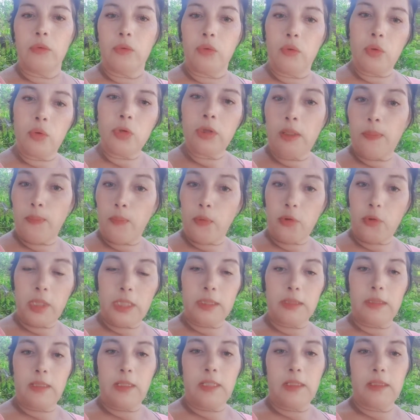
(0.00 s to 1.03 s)
Tú te
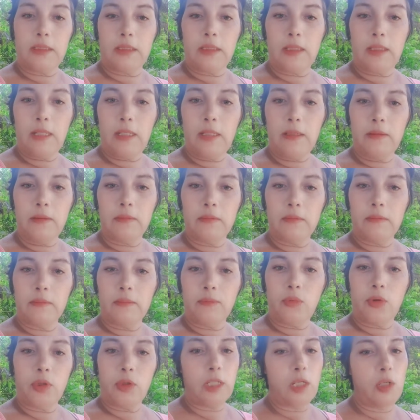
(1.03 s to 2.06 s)
pones triste
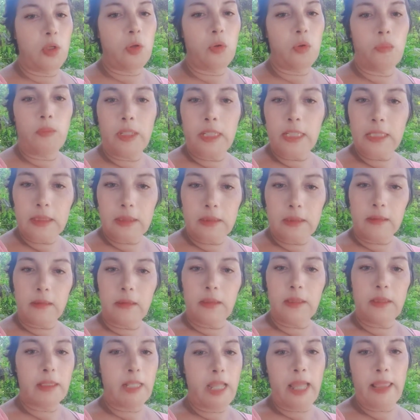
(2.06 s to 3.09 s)
porque no ves
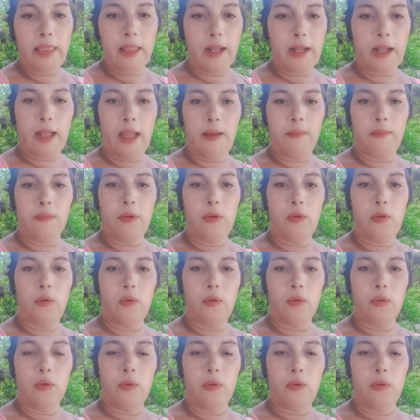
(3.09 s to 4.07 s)
nada a cambio.